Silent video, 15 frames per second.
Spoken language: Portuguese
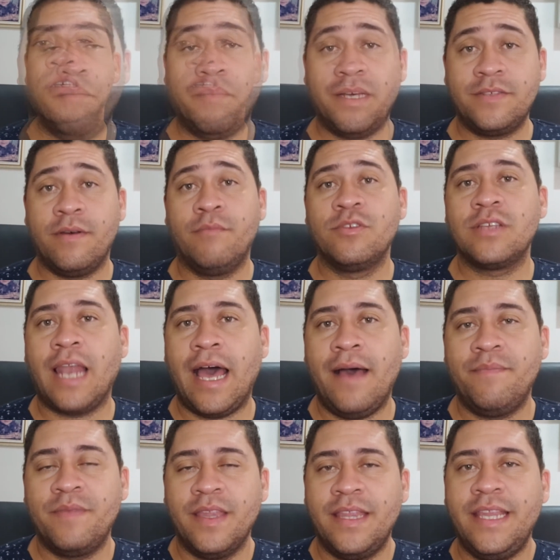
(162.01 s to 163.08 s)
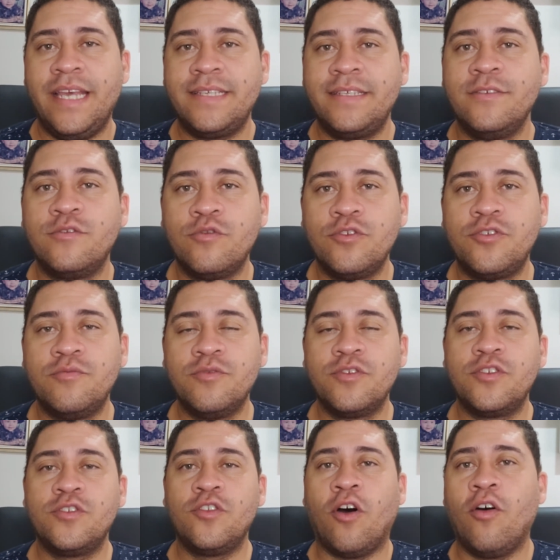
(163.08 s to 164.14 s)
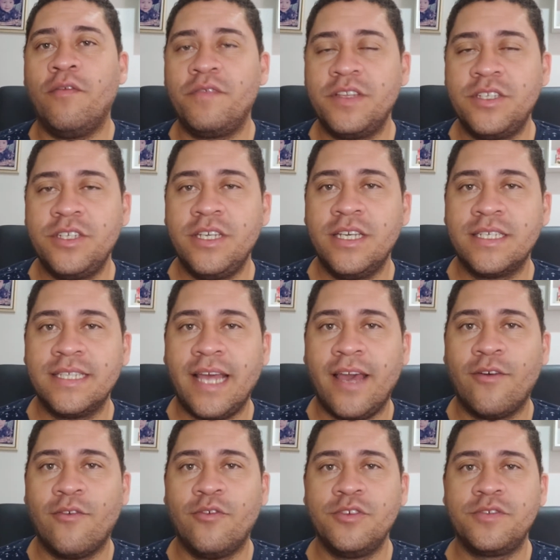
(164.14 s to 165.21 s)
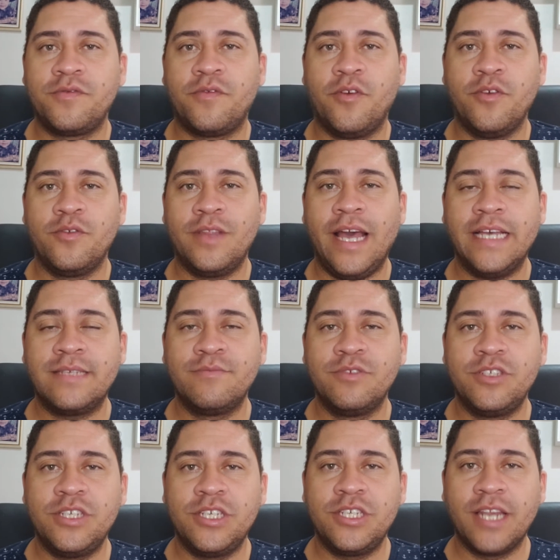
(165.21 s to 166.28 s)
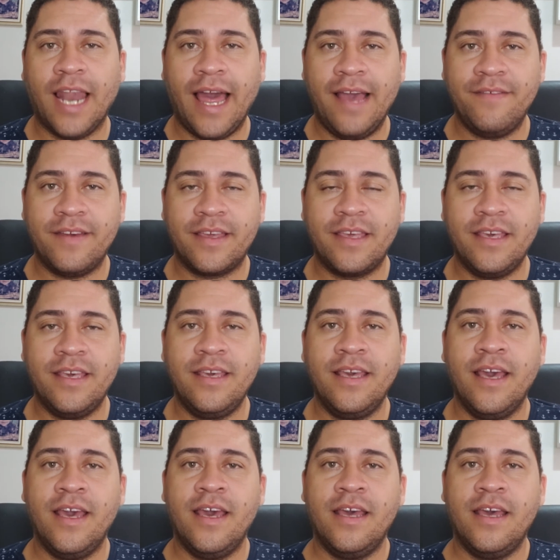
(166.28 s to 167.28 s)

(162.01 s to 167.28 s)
Mas vamos lá, nesses últimos nove dias, né? Hoje foi o décimo dia de live aqui.